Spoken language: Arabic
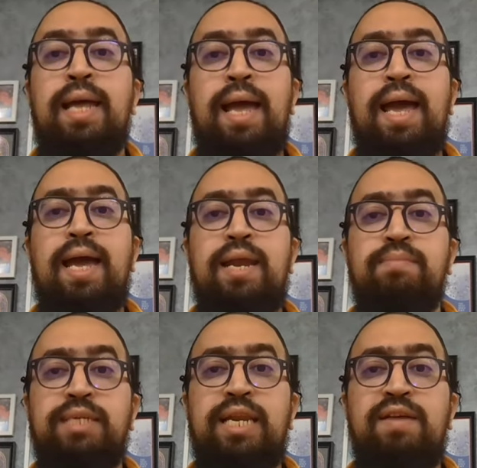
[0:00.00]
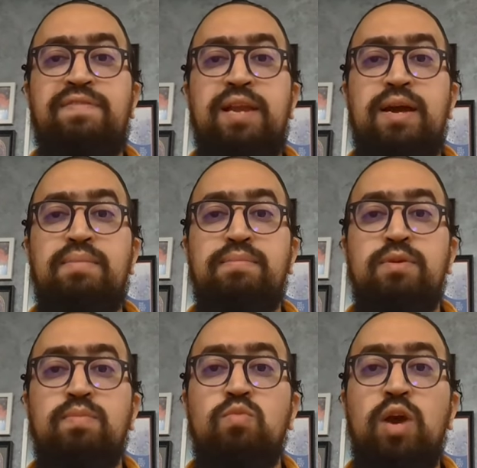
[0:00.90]
عالم ديال الافلام
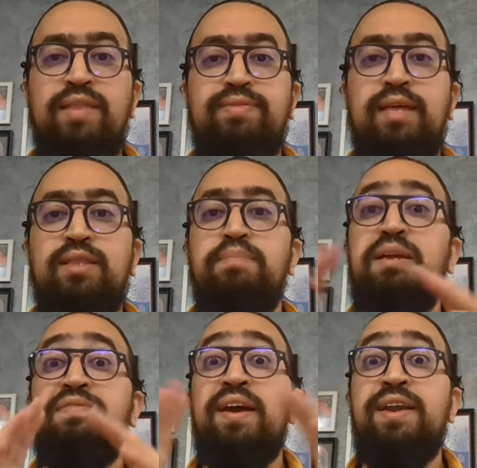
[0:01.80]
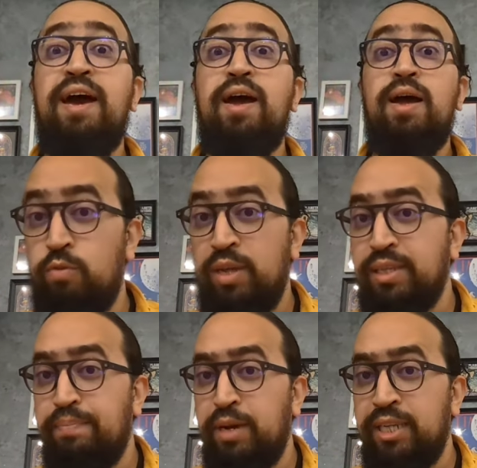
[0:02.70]
مهدد بالفناء
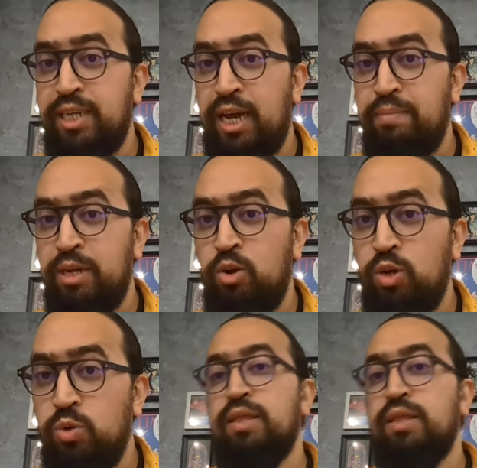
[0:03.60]
فوانس ابانا تايم من هوليوود